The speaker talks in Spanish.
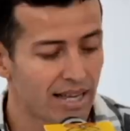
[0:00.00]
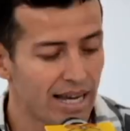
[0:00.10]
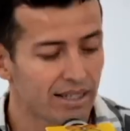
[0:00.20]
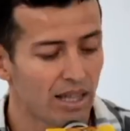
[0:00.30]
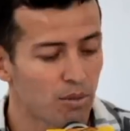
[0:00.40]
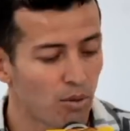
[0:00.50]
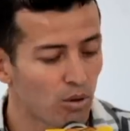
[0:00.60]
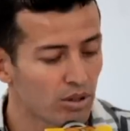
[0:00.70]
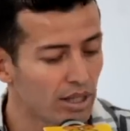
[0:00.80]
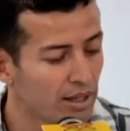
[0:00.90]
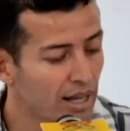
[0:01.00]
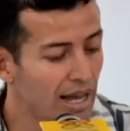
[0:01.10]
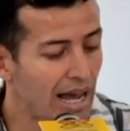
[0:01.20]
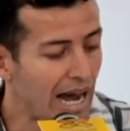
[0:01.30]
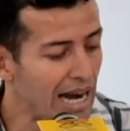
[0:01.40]
hacia este deporte
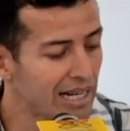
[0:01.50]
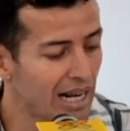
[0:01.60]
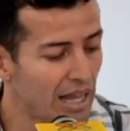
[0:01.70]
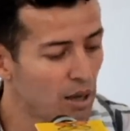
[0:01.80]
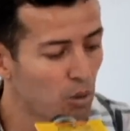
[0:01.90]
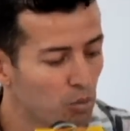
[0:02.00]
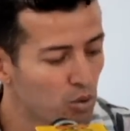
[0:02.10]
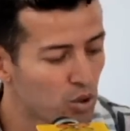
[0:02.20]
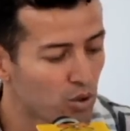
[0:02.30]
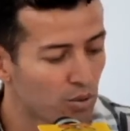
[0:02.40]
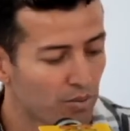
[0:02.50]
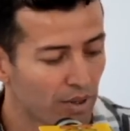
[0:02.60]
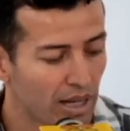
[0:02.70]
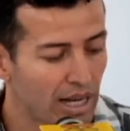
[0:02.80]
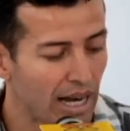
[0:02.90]
al que le debo mucho
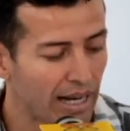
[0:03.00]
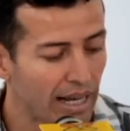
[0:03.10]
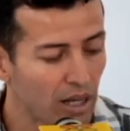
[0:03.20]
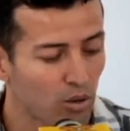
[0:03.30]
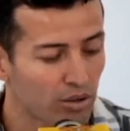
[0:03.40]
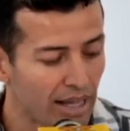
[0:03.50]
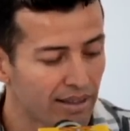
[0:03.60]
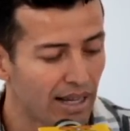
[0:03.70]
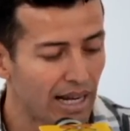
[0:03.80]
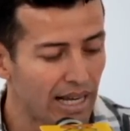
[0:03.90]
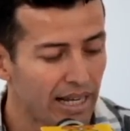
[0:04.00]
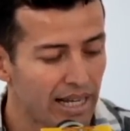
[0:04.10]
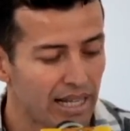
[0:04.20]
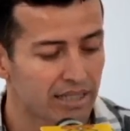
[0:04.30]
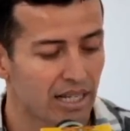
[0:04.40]
y le agradezco tantas
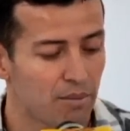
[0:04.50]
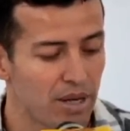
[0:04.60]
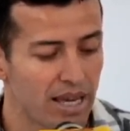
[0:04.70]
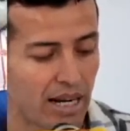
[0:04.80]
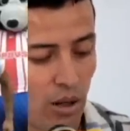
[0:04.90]
alegrías que me